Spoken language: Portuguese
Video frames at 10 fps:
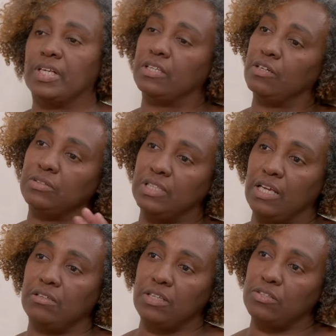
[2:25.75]
Então,
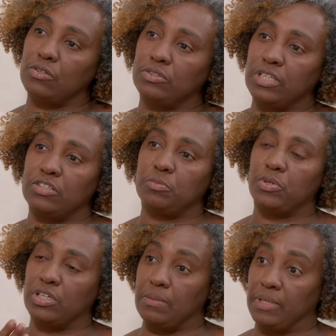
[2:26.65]
dentro desse contexto, o
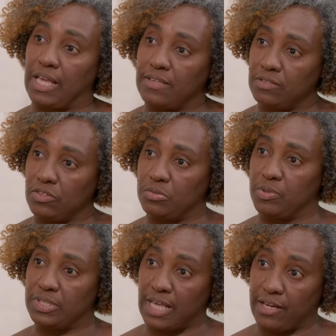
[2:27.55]
programa nasce em
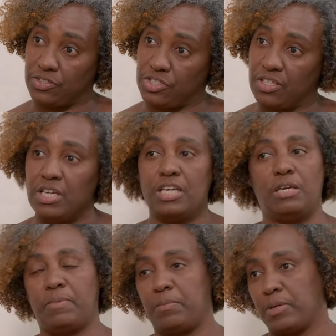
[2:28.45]
2007
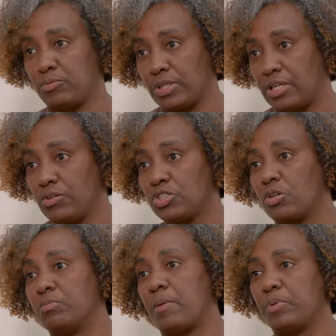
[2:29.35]
e perpetua até hoje
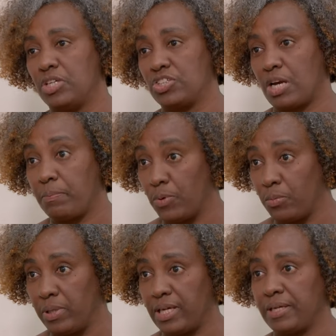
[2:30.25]
como uma política
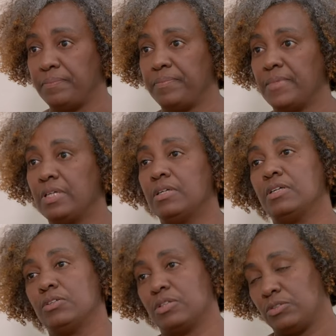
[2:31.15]
pública
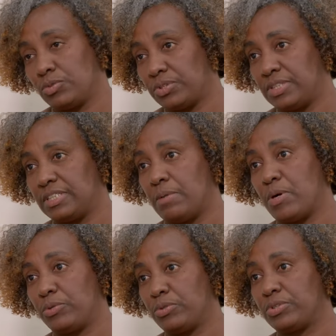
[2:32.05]
do
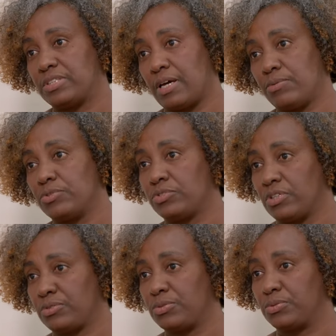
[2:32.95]
Sistema Único de Saúde, o nosso